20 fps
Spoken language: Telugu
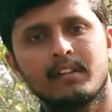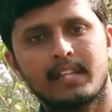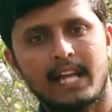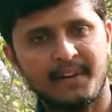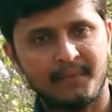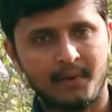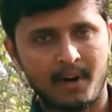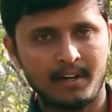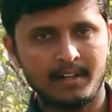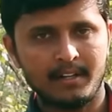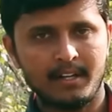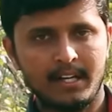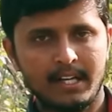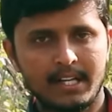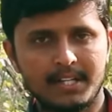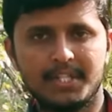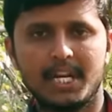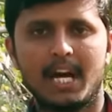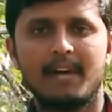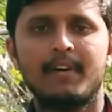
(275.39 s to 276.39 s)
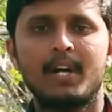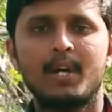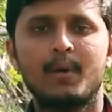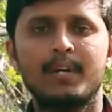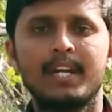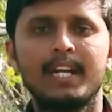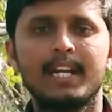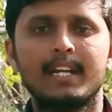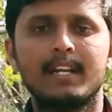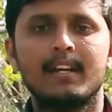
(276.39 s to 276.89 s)
తైవాన్
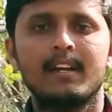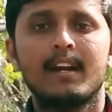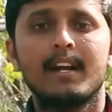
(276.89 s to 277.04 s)
జావాలోని